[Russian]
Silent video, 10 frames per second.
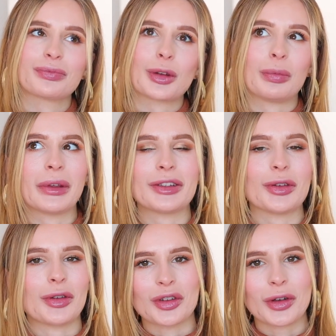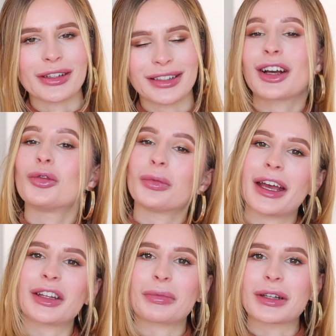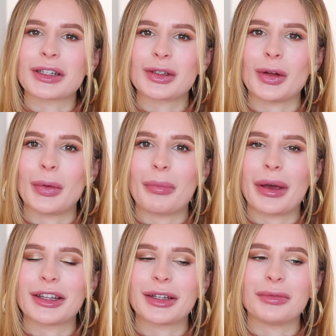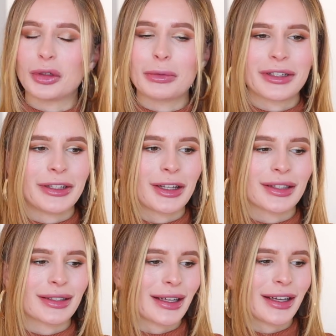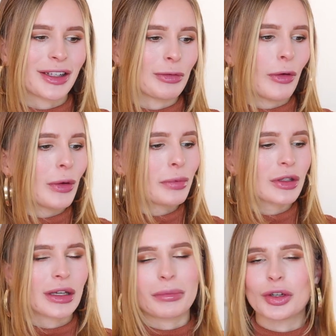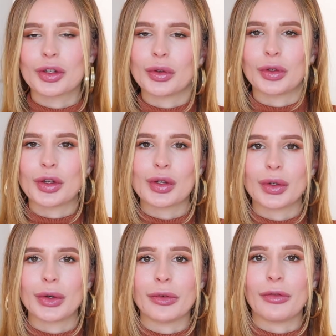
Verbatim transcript: купить ее еще раз, как у меня это произошло. Поэтому будем следить за его выпусками, что он еще